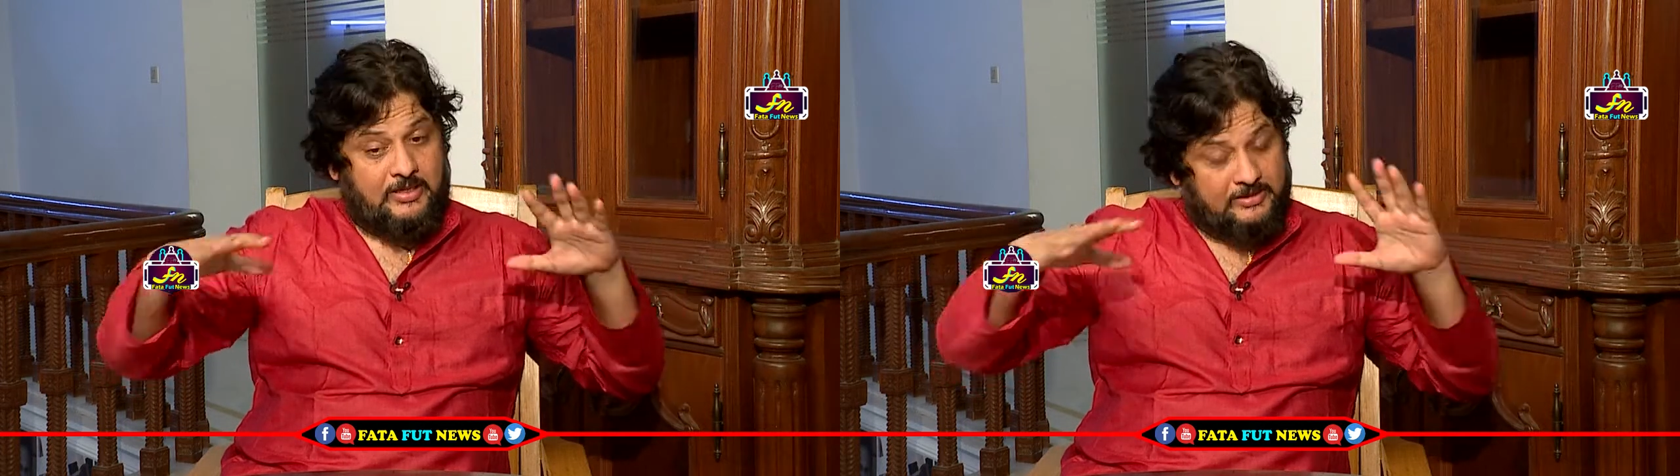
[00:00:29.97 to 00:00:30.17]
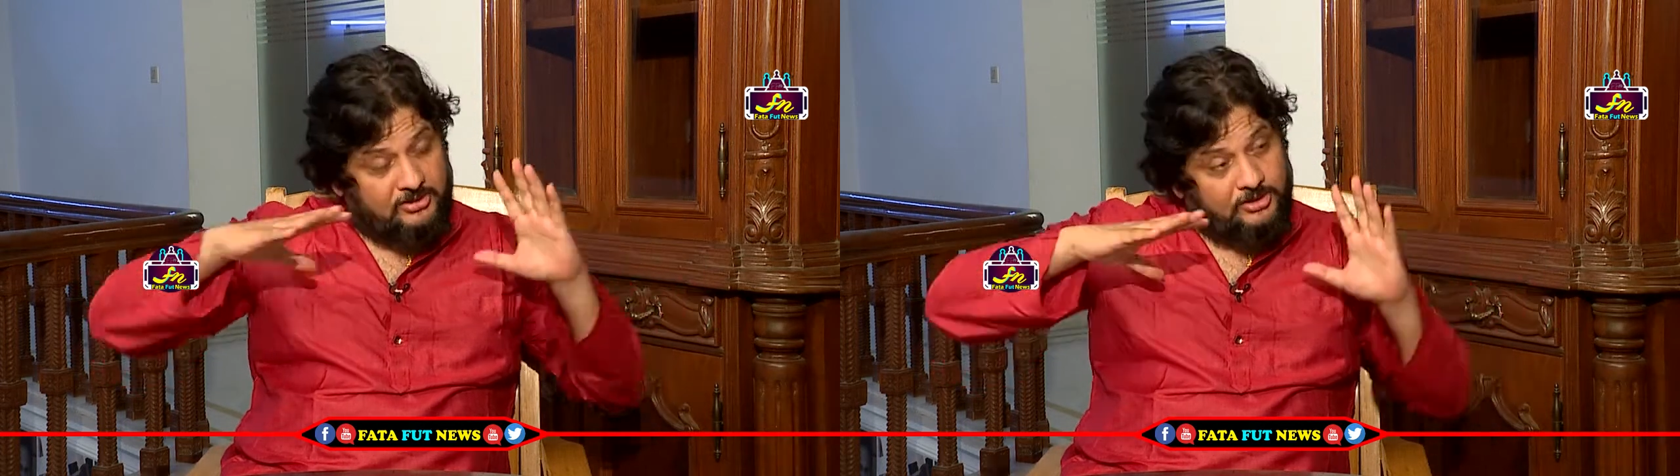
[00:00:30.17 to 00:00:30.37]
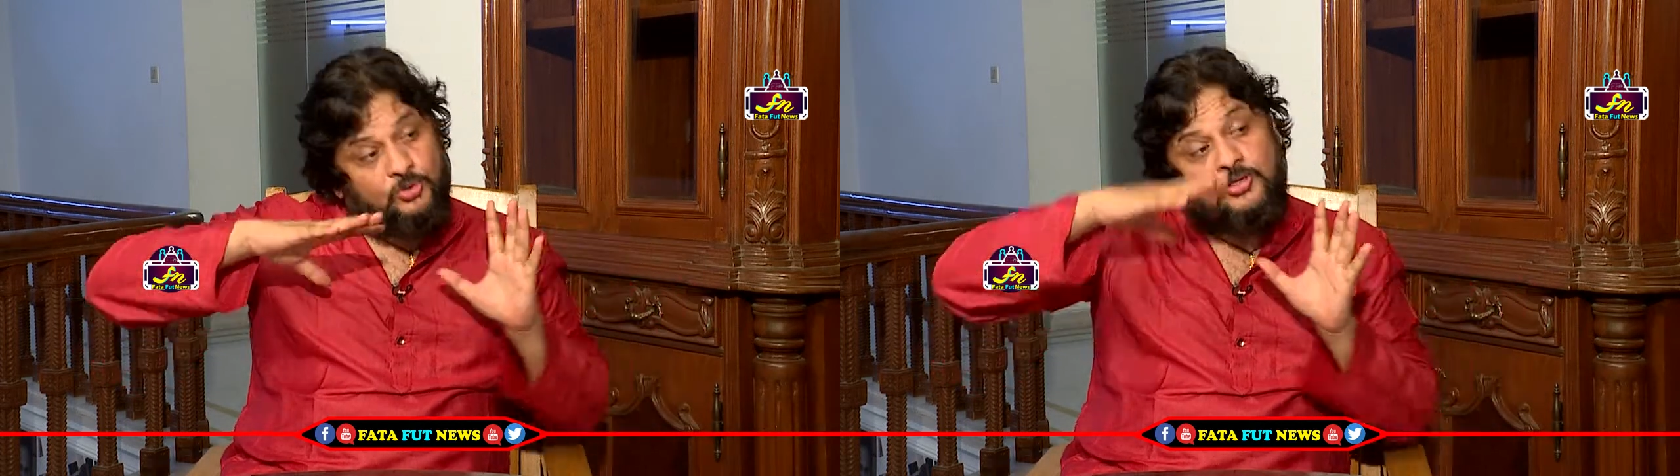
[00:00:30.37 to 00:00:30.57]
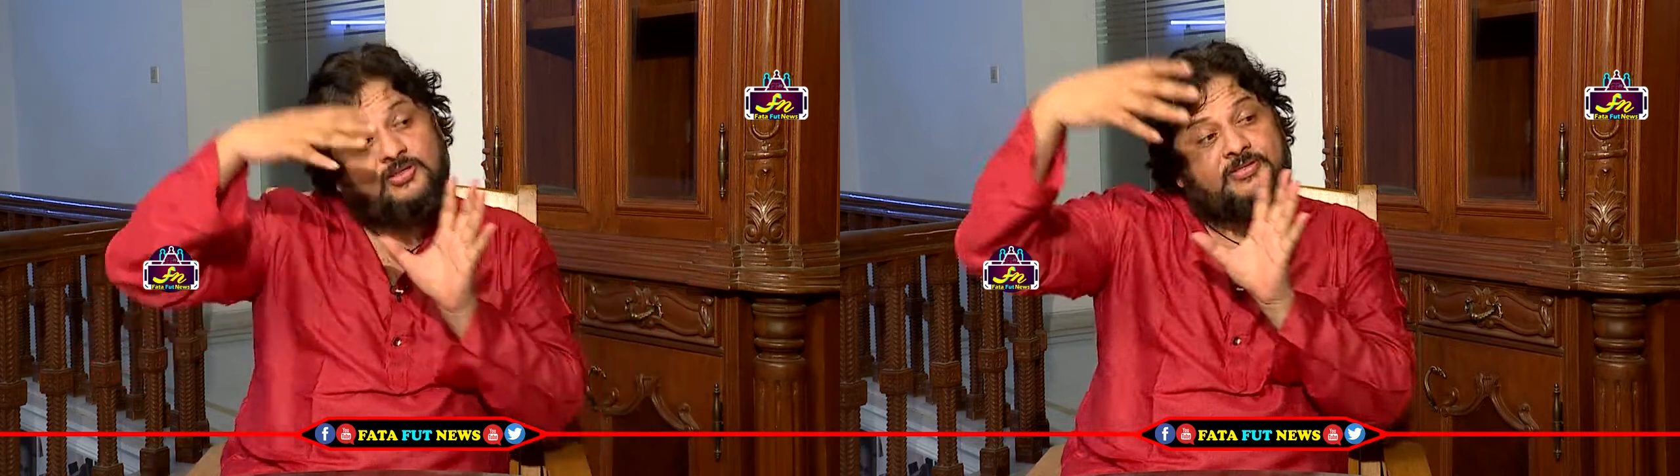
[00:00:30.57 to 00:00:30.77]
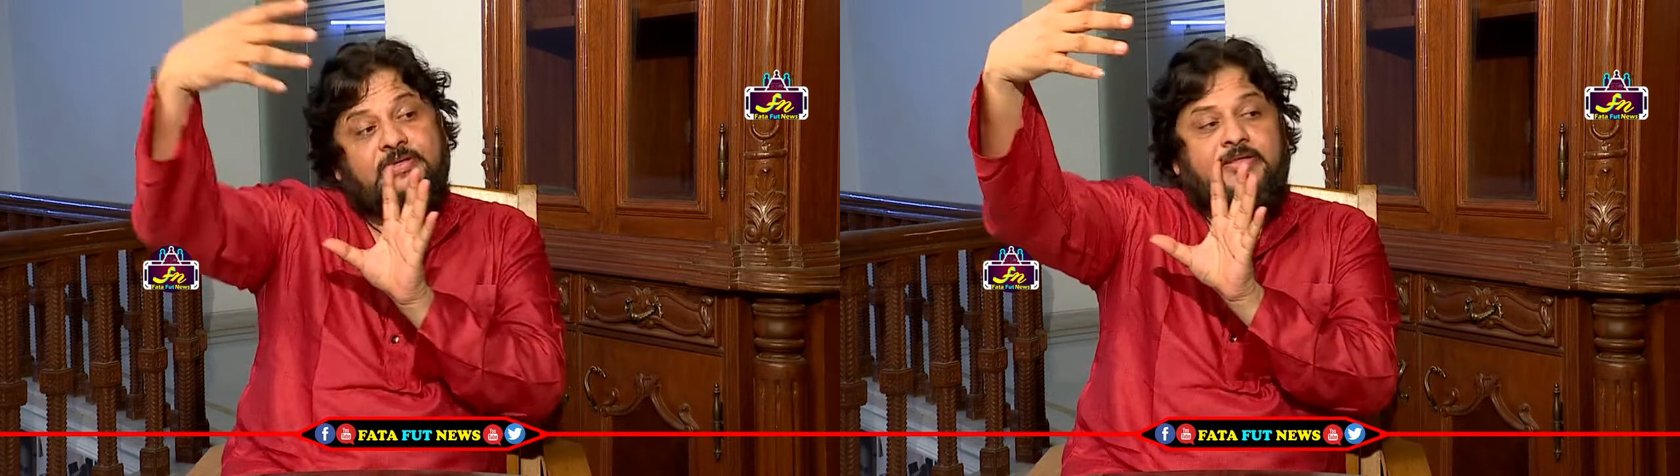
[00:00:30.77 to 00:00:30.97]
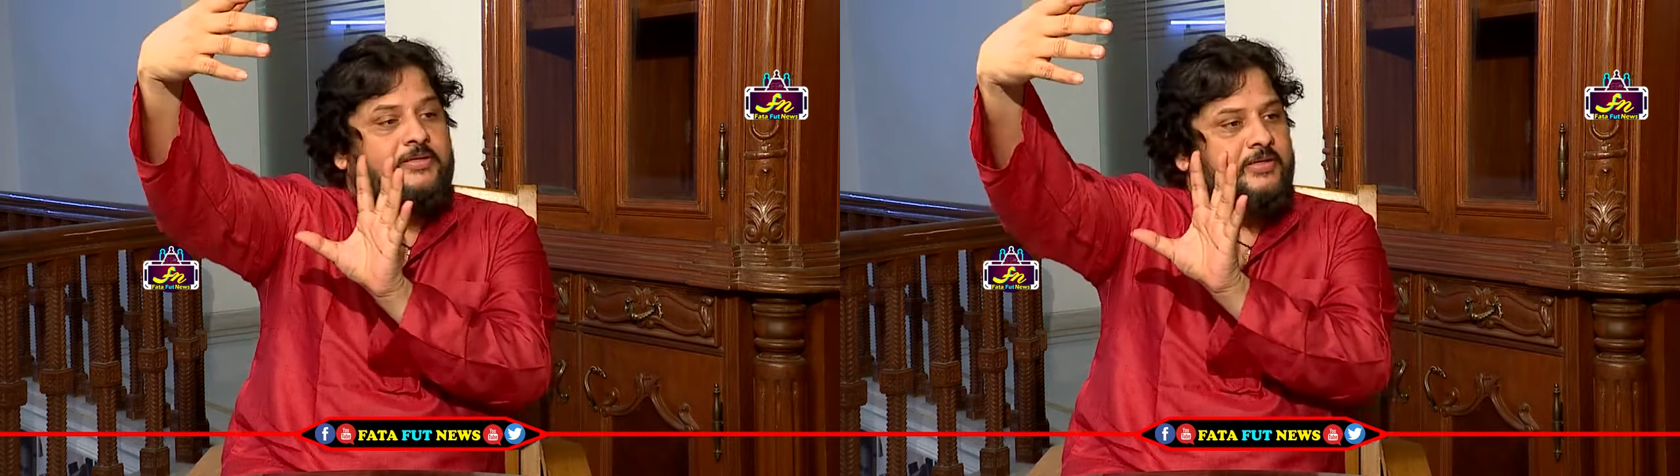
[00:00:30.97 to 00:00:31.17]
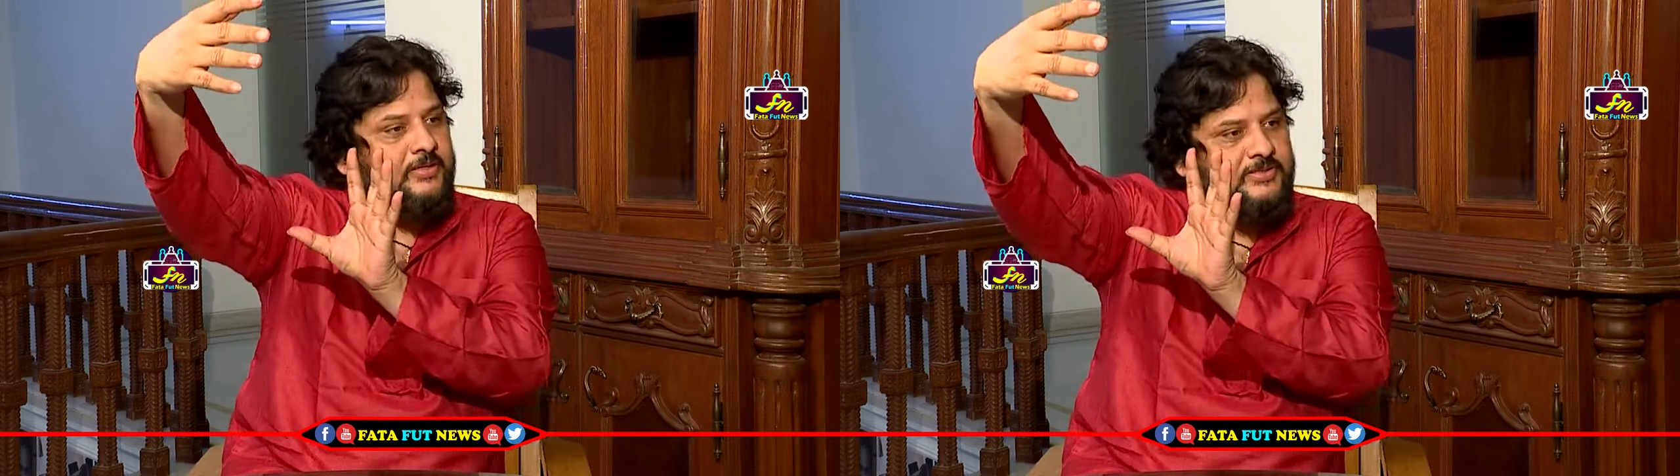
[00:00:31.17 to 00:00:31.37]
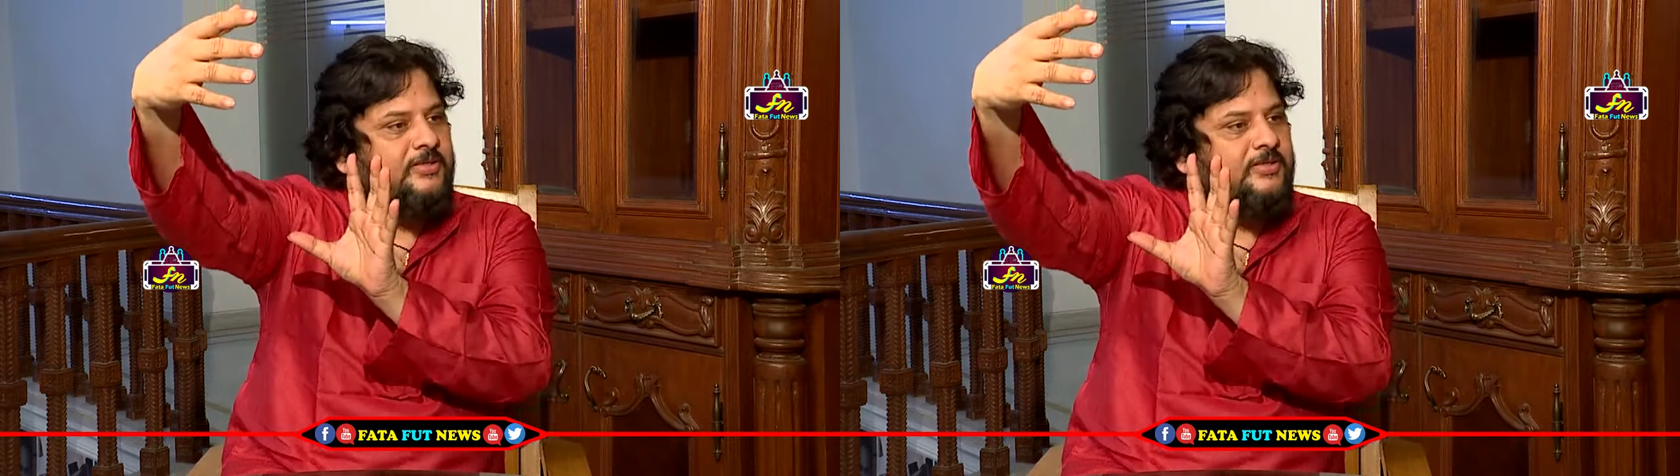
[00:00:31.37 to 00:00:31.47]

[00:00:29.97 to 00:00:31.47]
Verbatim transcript: అంత దూరం తీసుకెళ్తుందండి